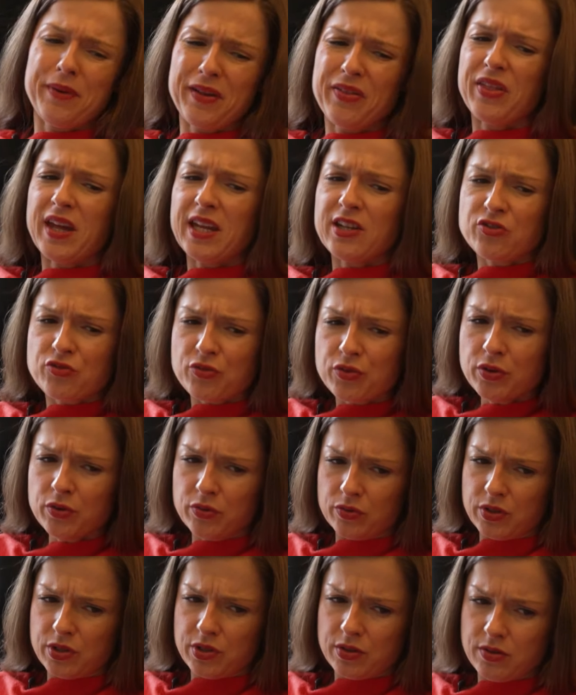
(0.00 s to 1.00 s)
لكن هذه
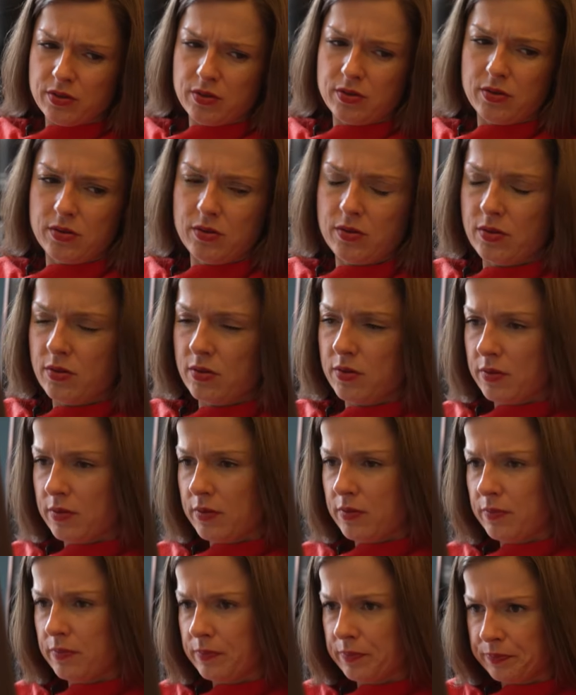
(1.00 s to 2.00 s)
وقاحة
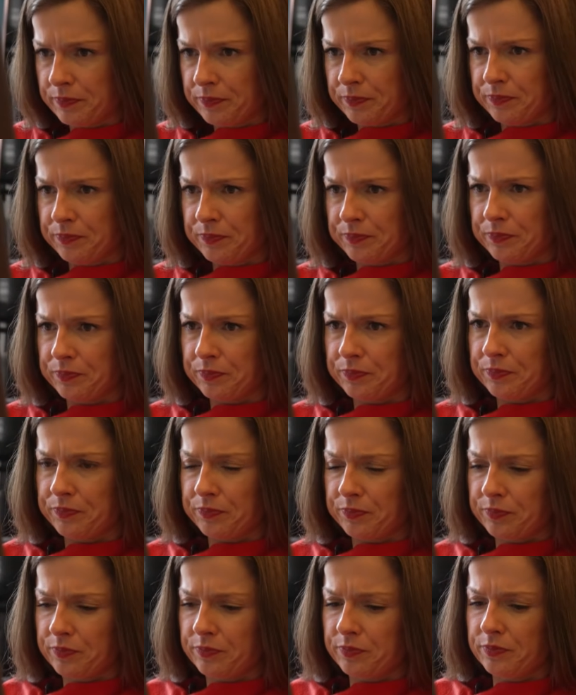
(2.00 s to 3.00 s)
لا بل
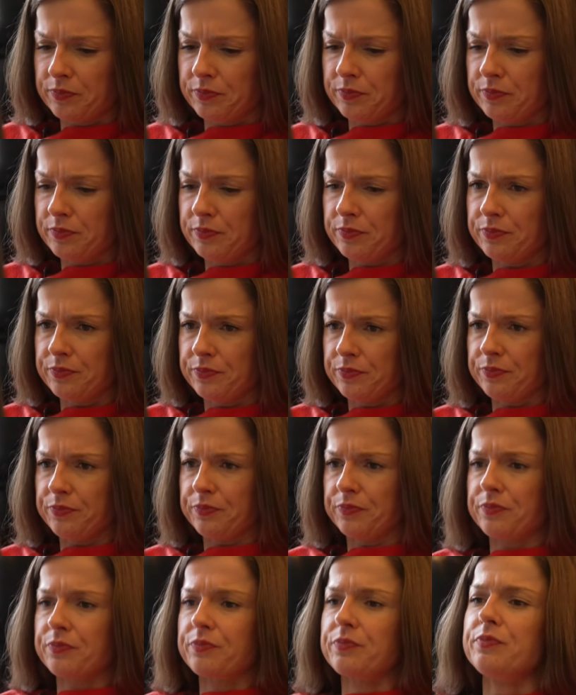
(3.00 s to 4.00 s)
أسلوب فعال
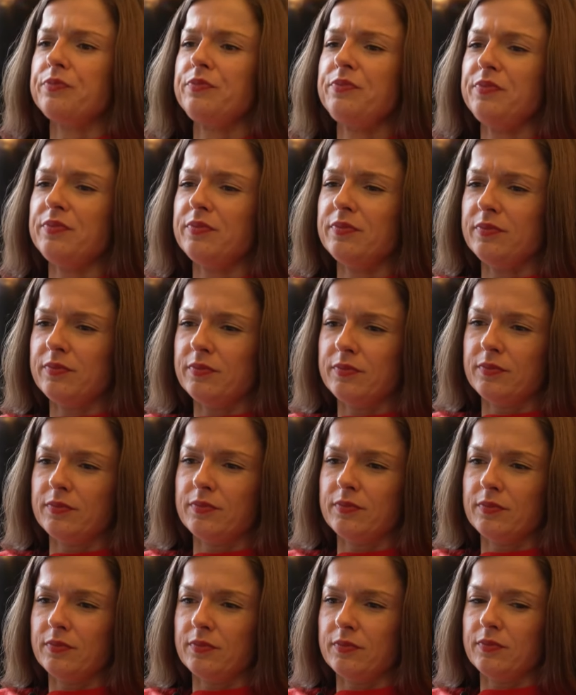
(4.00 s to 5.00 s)
ومباشر
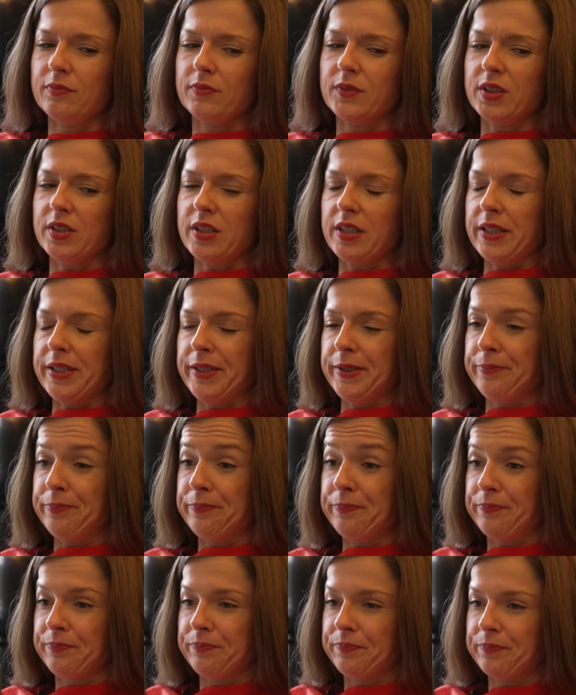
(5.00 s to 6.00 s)
اكتبي فقط عزيزي